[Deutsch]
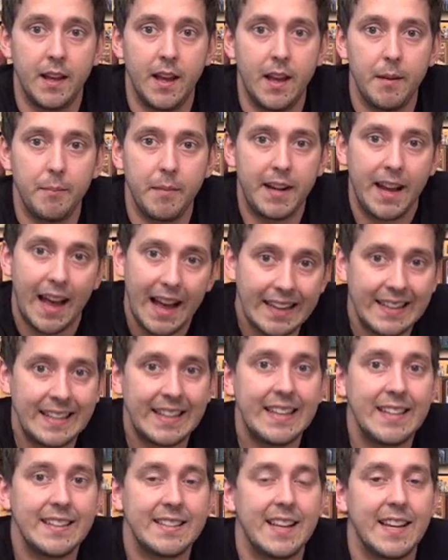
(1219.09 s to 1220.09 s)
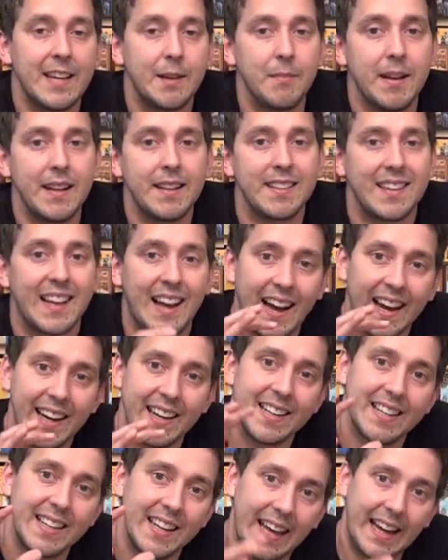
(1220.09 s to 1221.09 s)
Äh, man hat hier, sage ich mal, jetzt
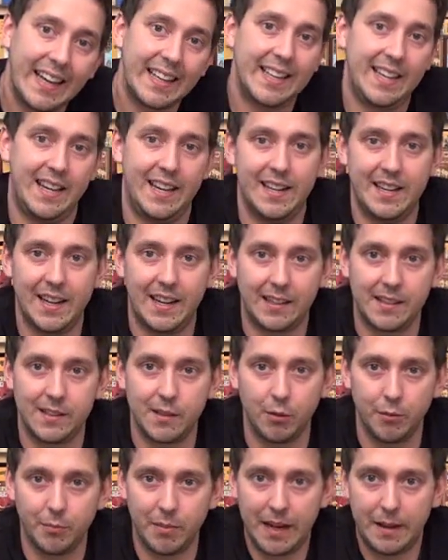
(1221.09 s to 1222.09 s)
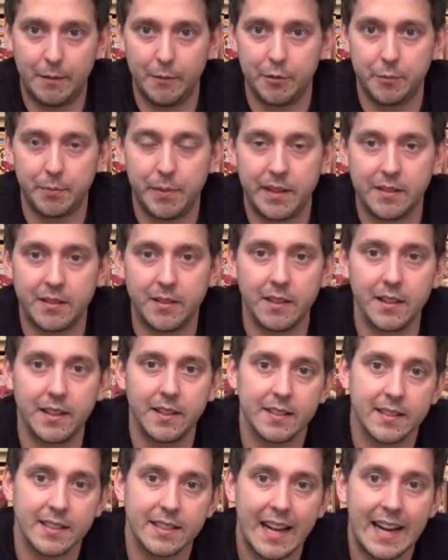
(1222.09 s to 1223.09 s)
keine direkte Interaktion bei dem Spiel, sondern
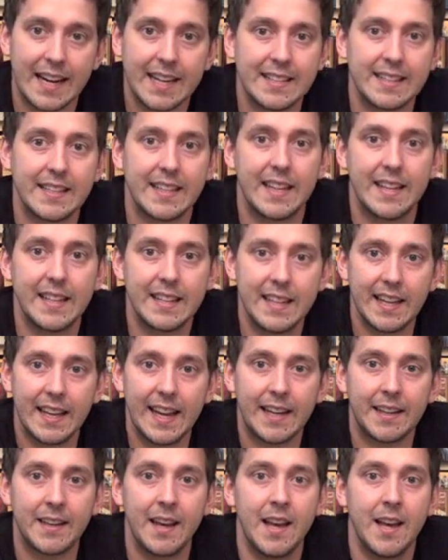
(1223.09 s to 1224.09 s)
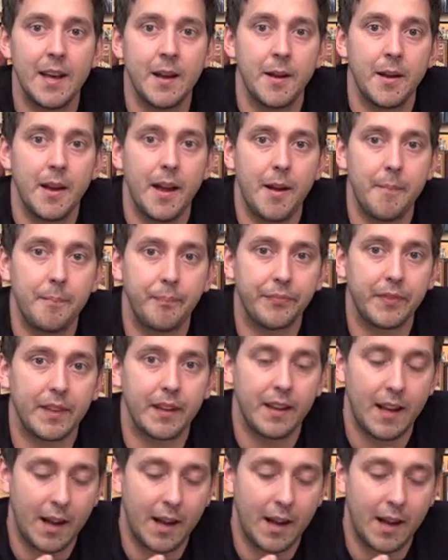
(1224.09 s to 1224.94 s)
das ist alles sehr indirekt ähm,